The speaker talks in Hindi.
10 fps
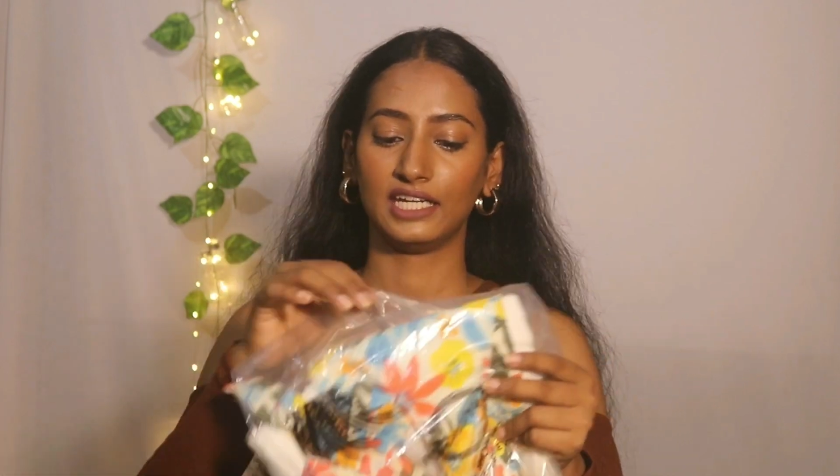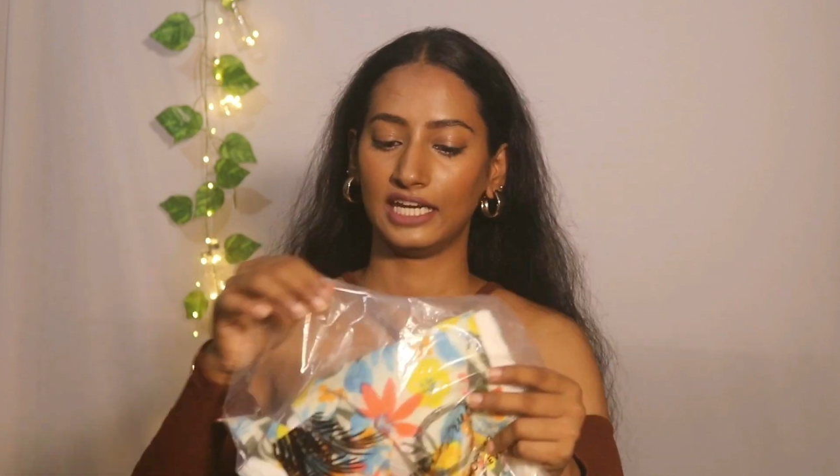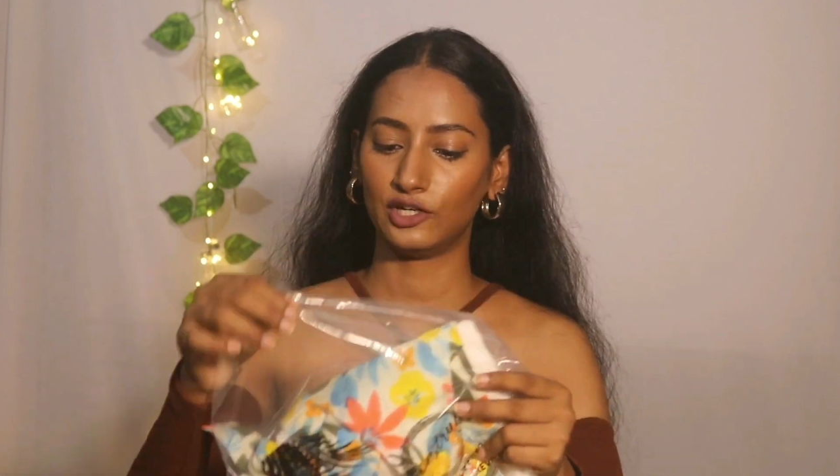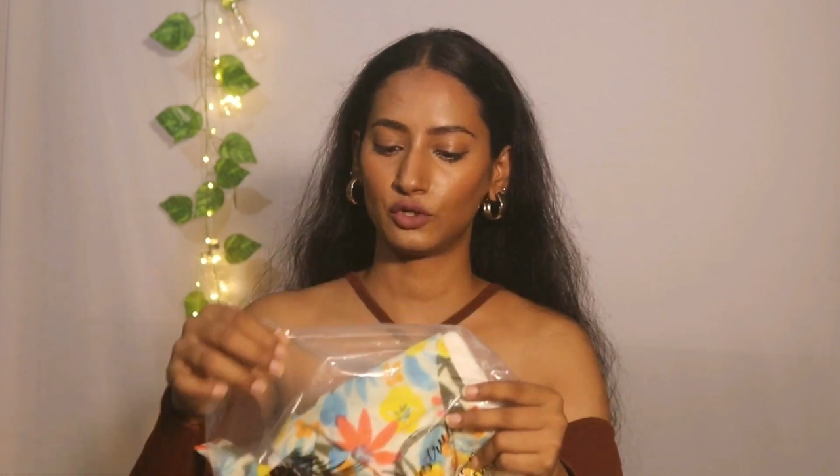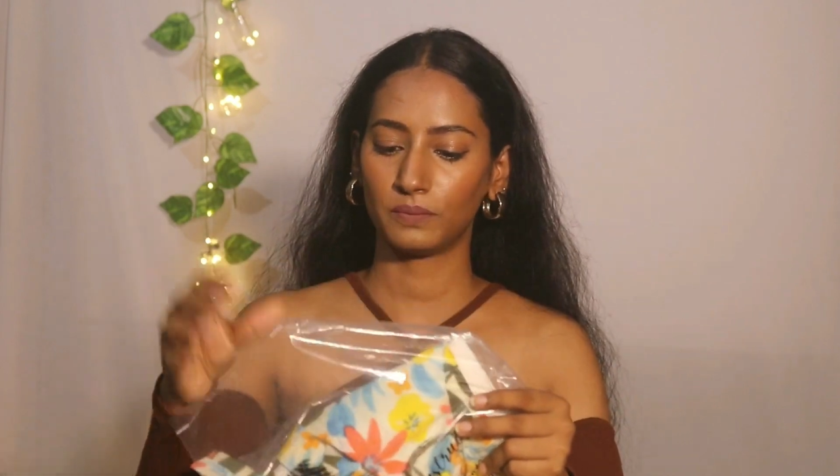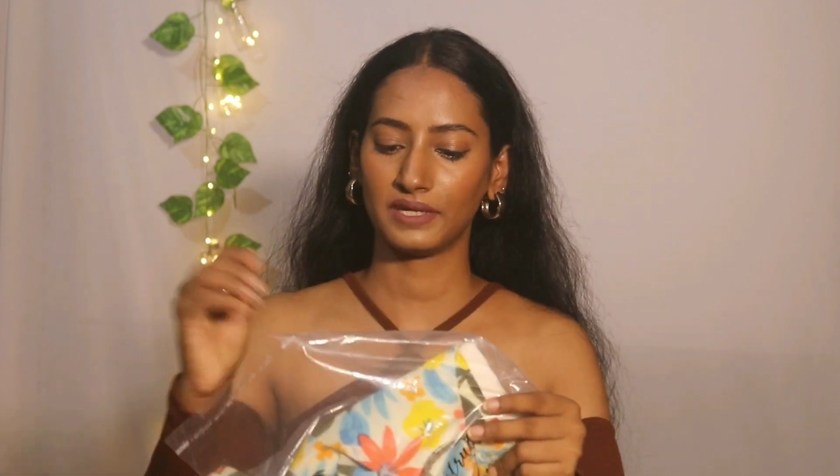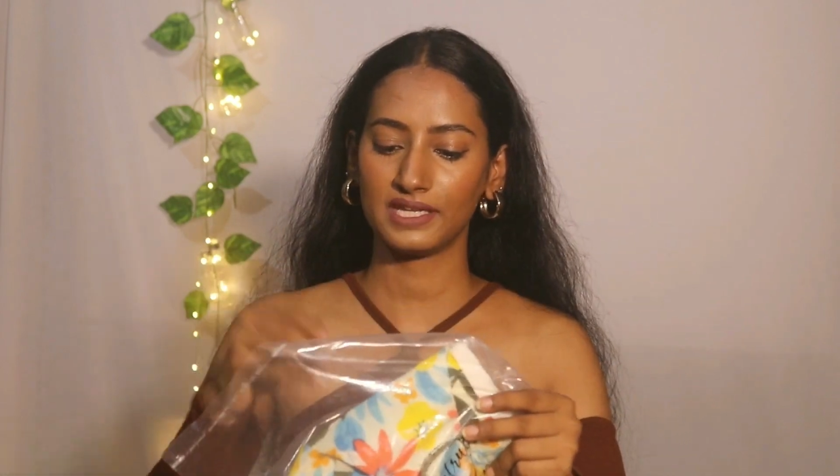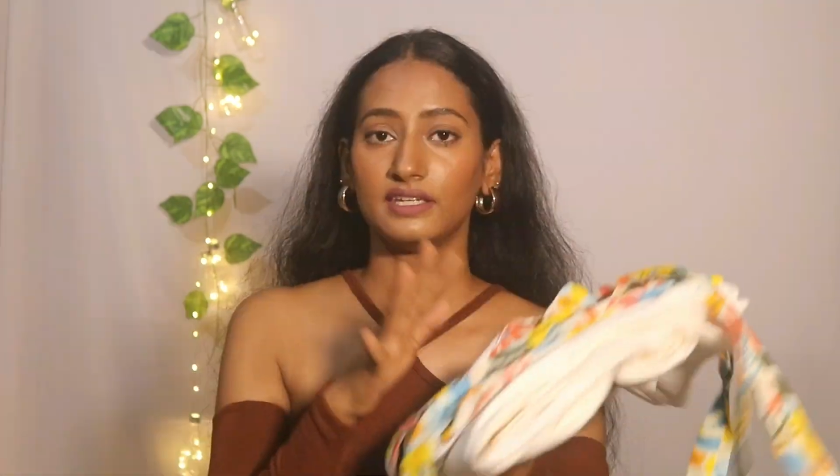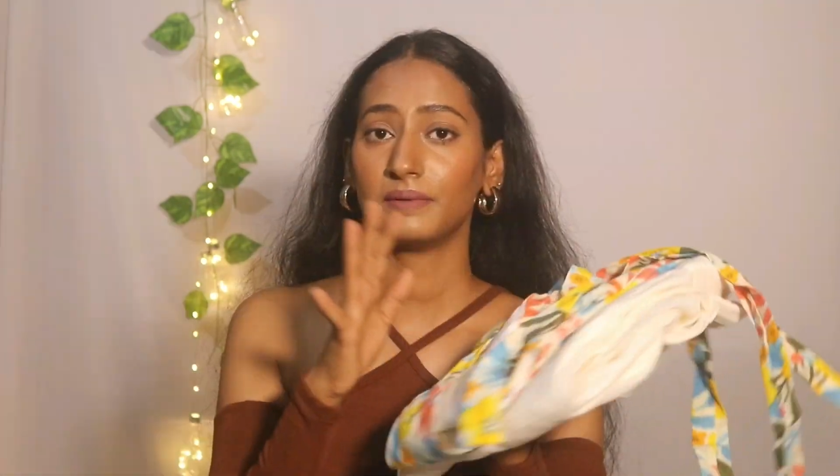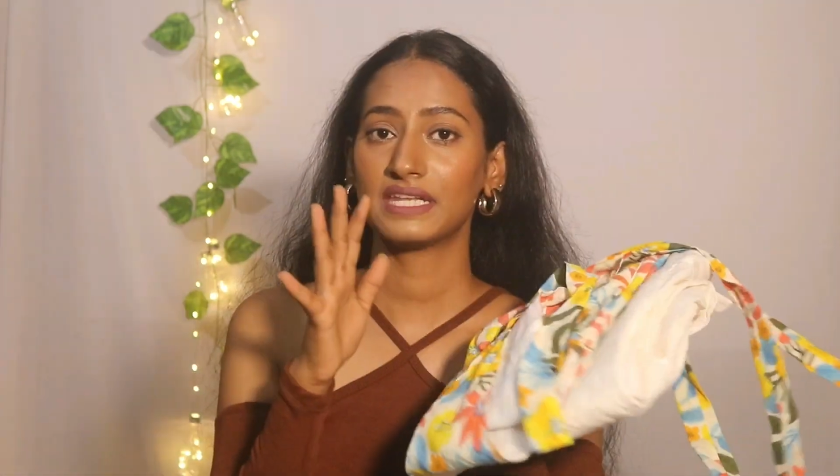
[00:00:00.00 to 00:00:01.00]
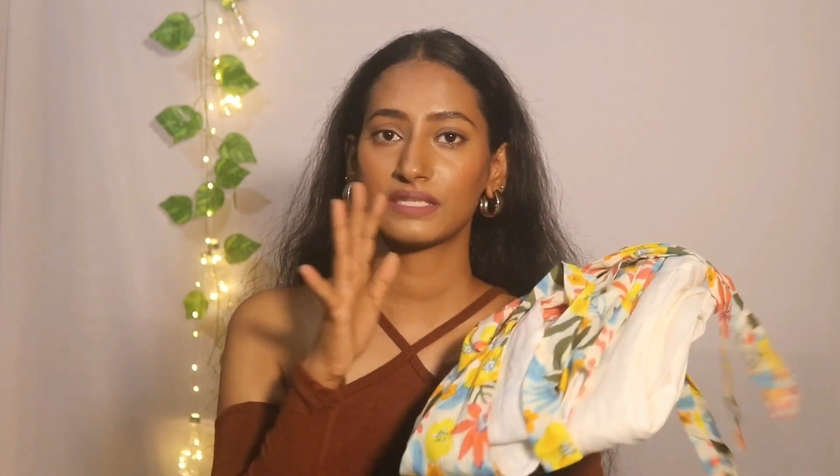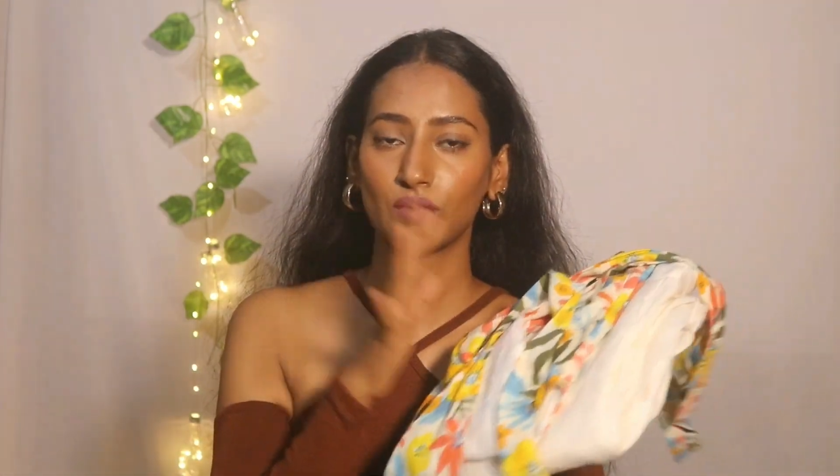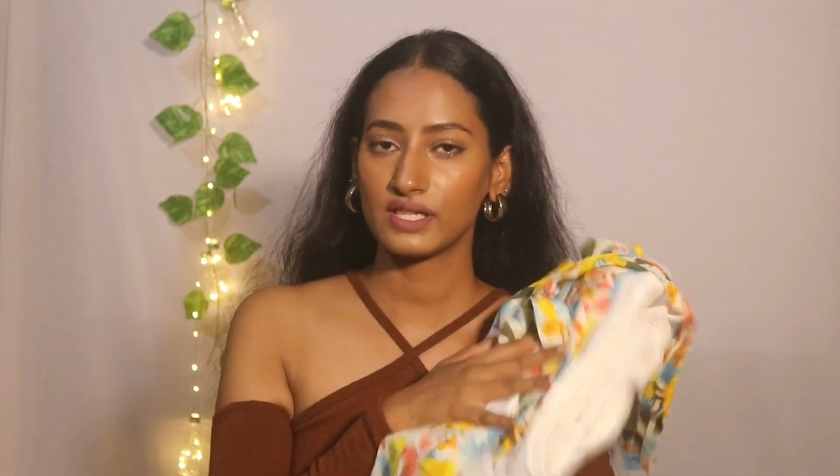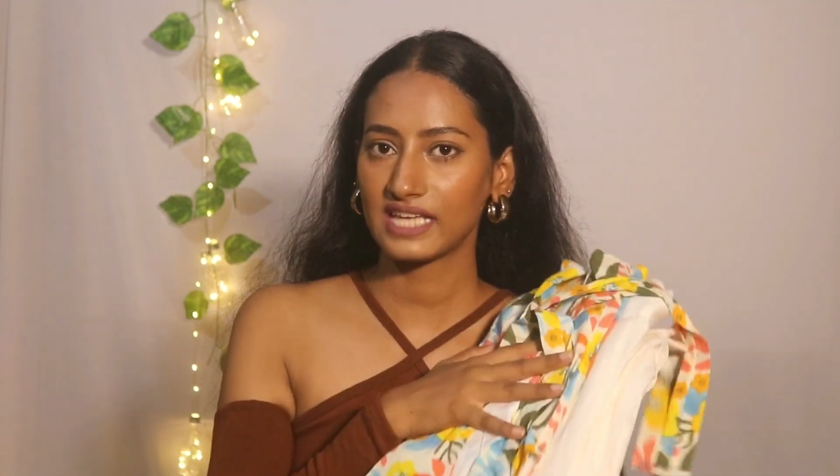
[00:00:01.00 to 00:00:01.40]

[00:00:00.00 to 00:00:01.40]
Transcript: एट रुपीज़ ये मैंने स्मॉल